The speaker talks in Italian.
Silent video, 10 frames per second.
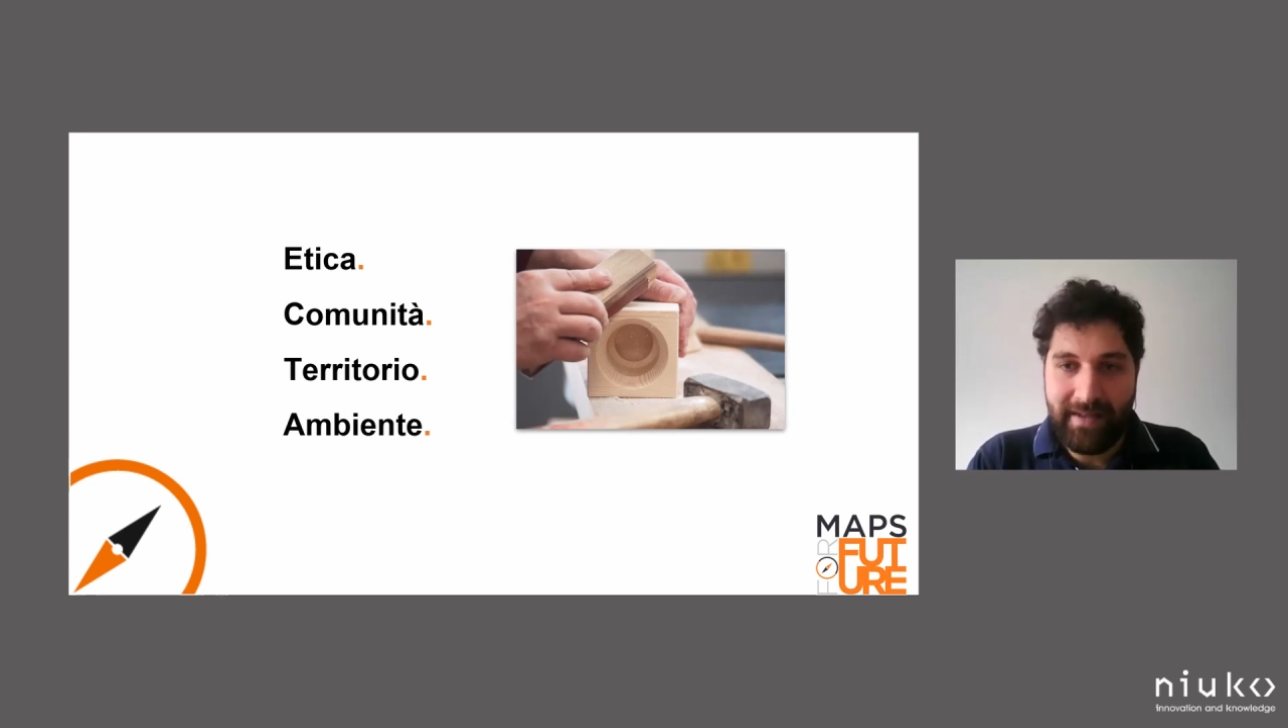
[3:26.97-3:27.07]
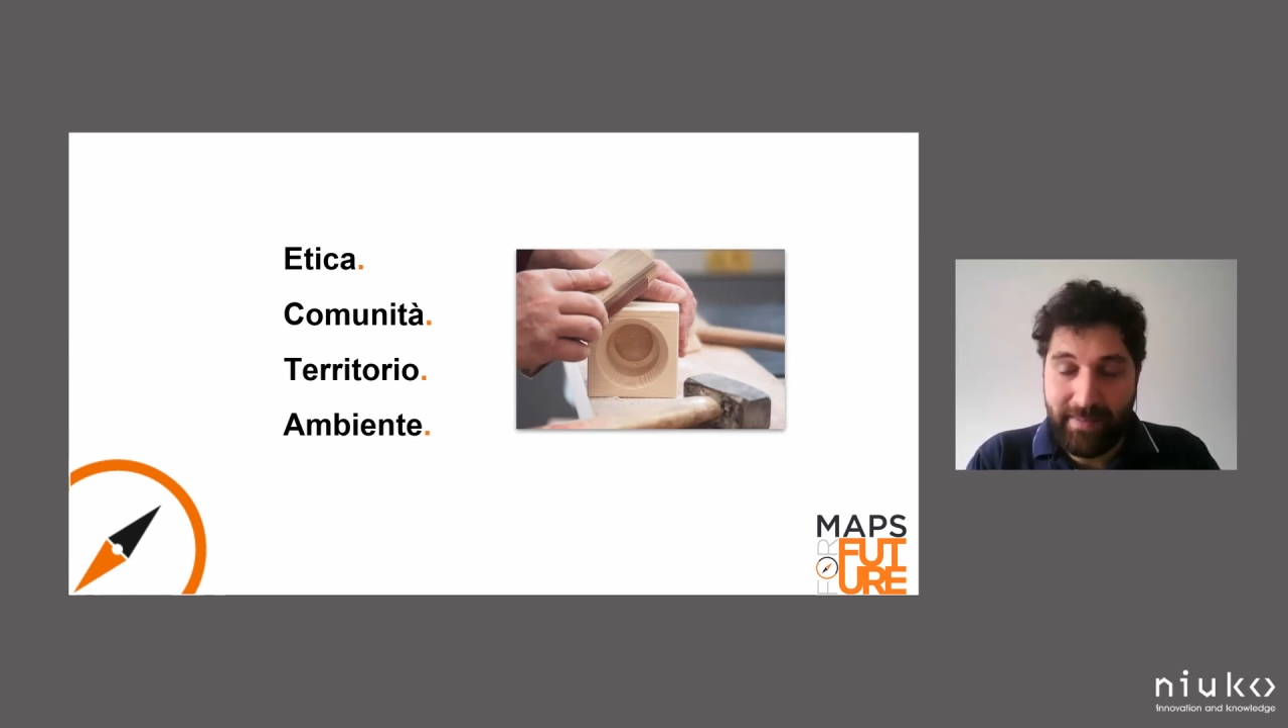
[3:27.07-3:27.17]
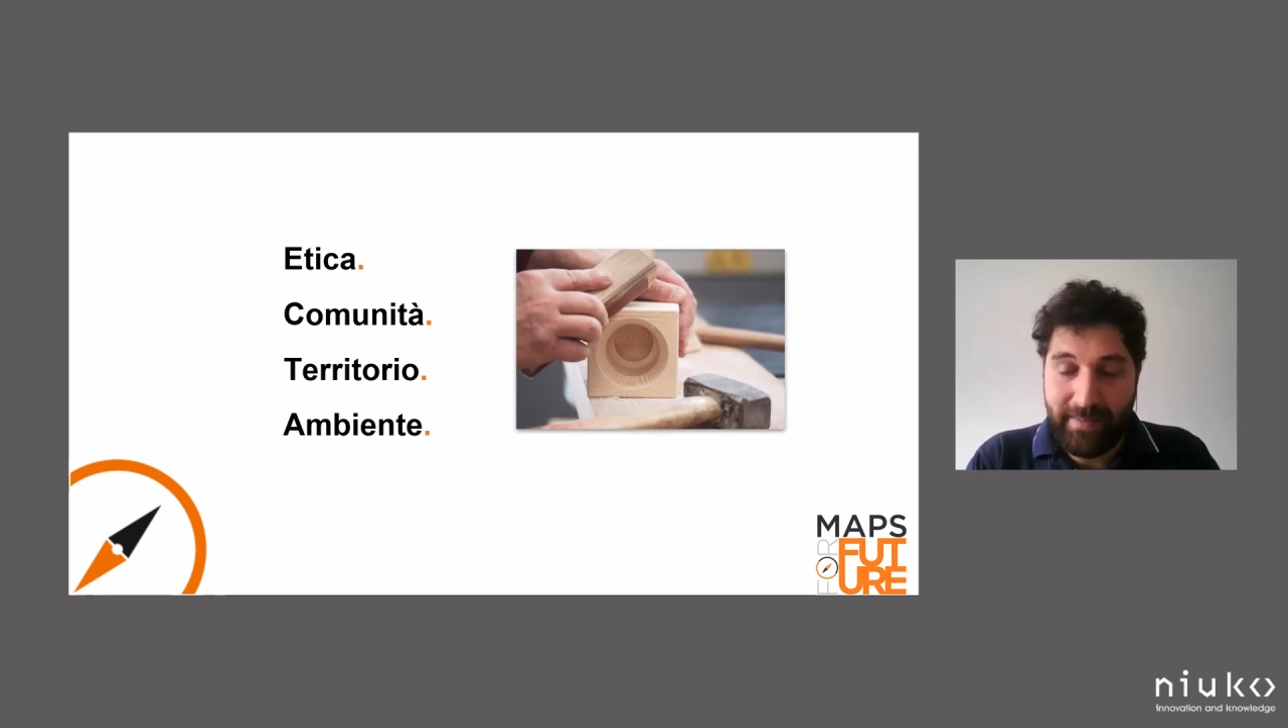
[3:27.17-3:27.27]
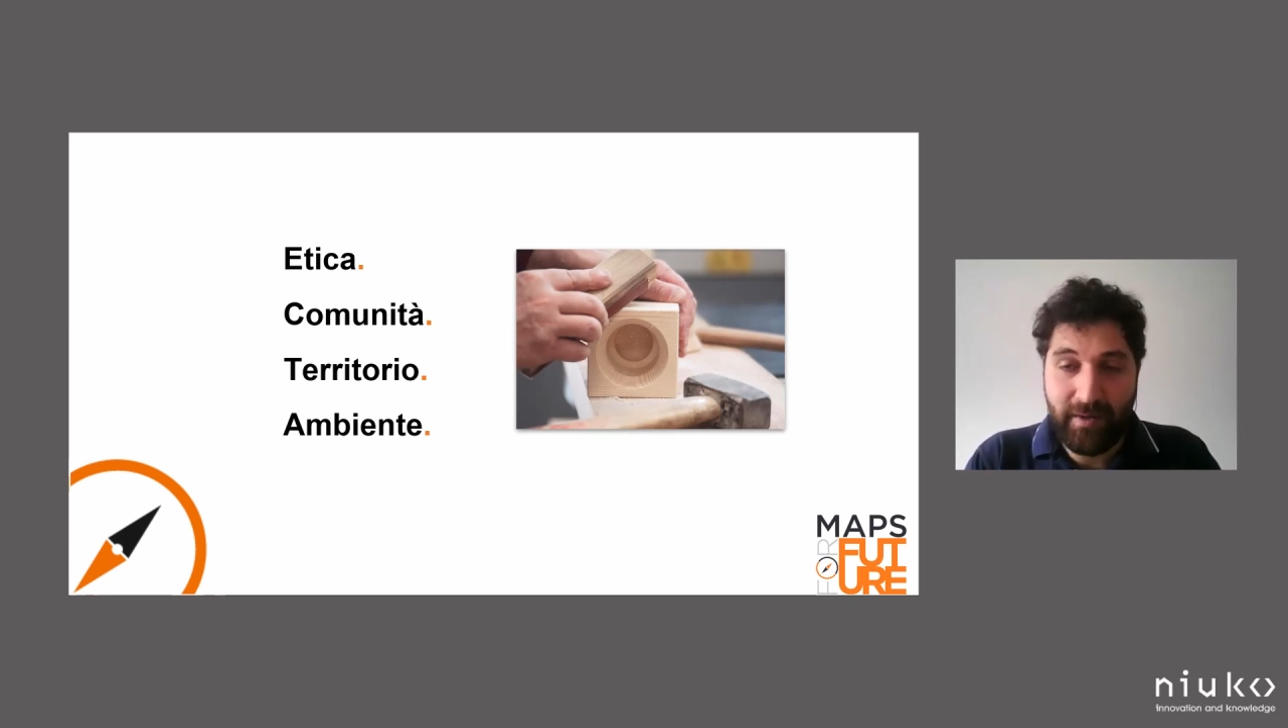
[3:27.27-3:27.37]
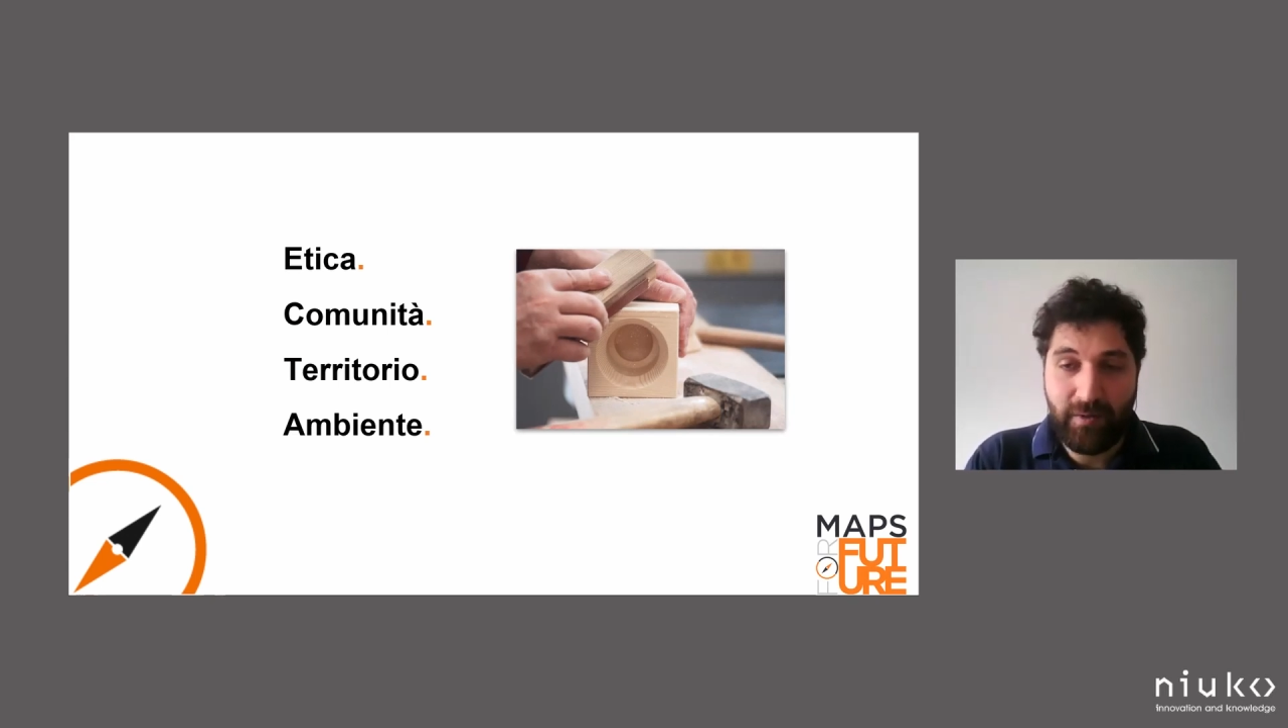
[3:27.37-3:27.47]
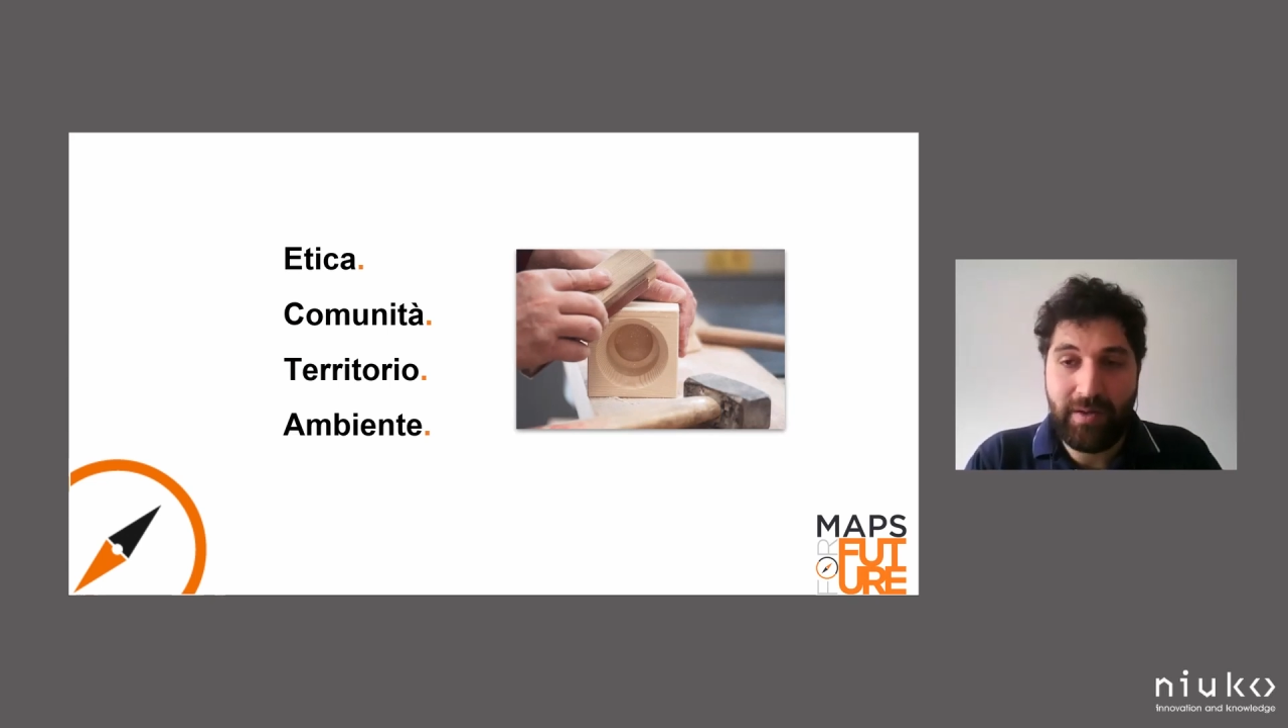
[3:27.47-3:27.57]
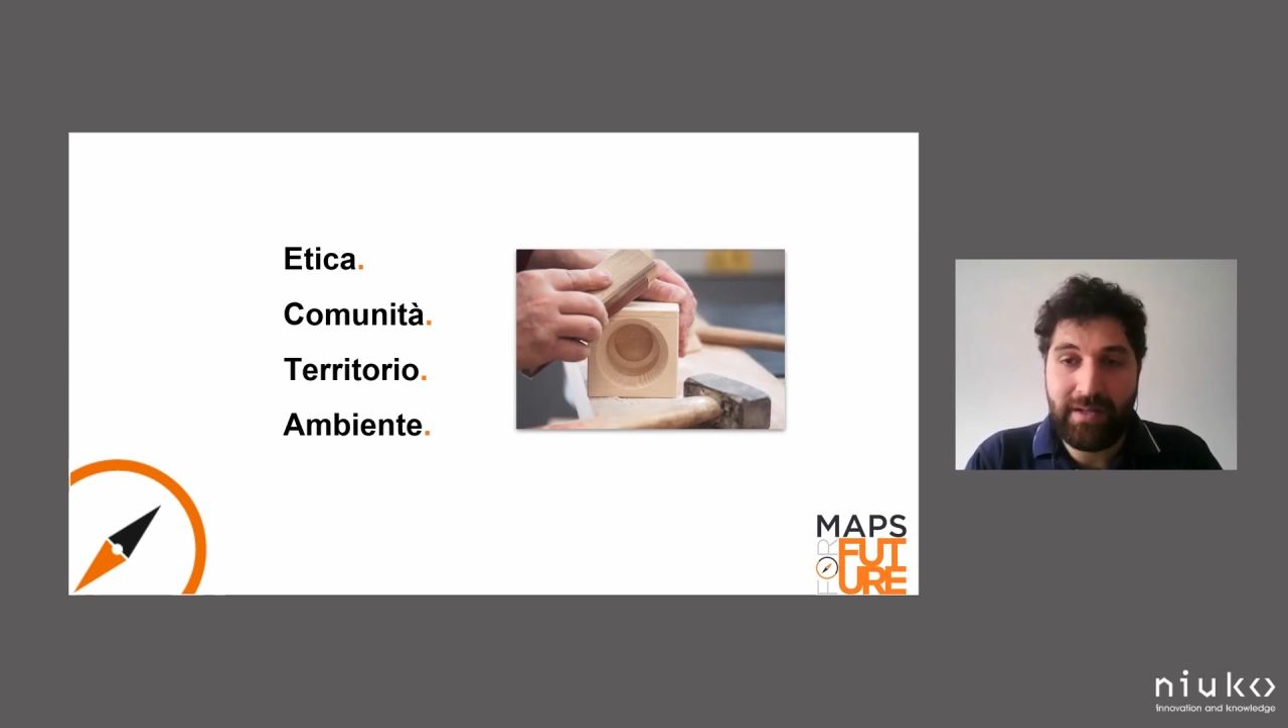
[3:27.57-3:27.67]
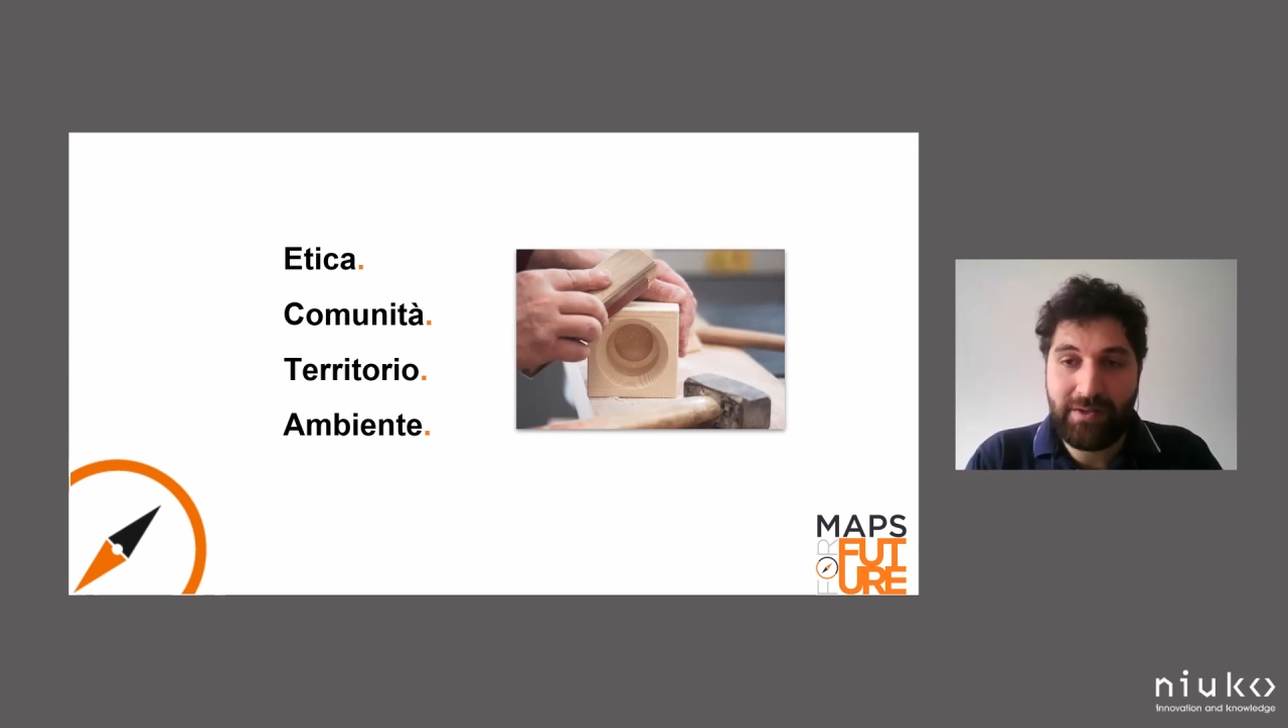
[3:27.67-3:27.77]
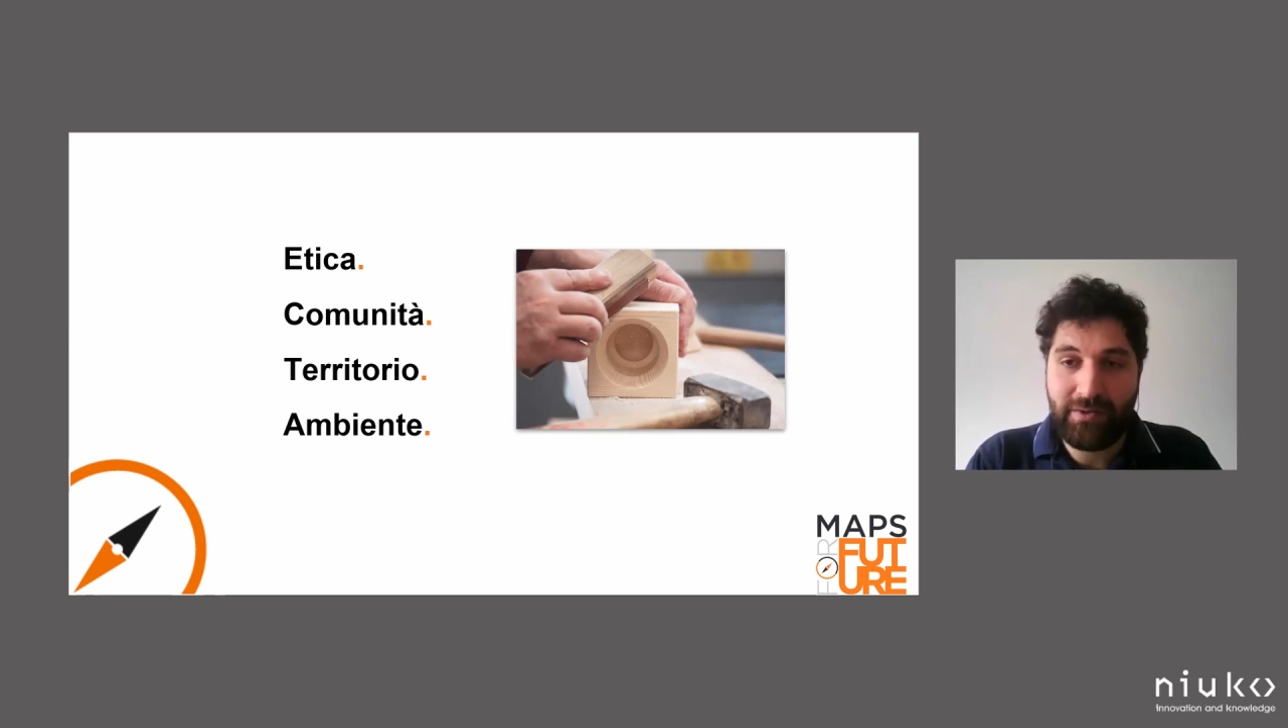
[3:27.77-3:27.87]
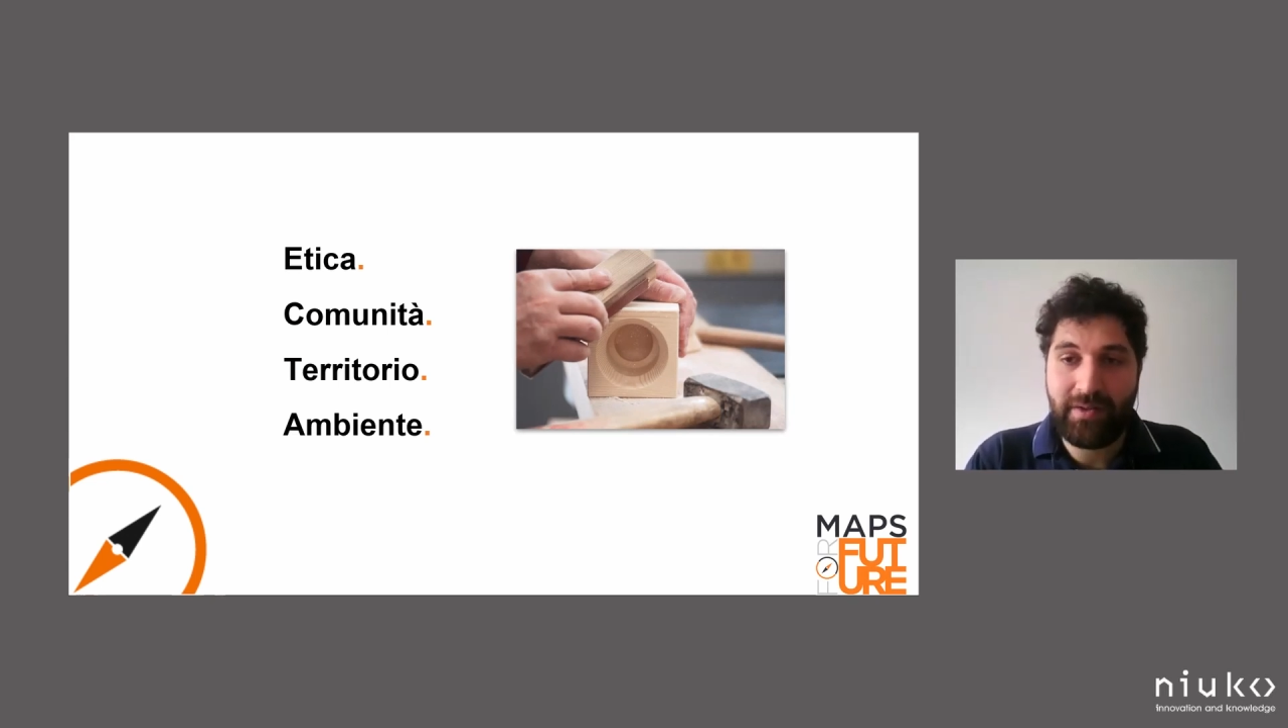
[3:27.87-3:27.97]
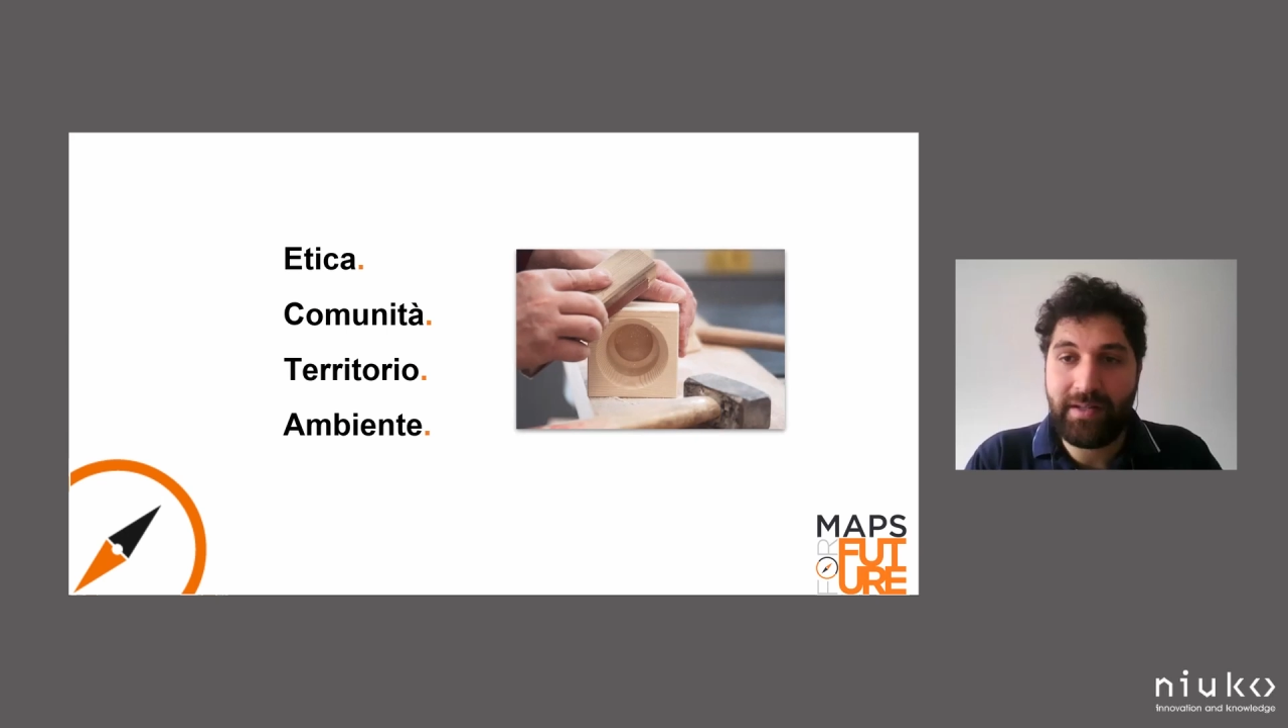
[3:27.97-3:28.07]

rispetto a quelli che sono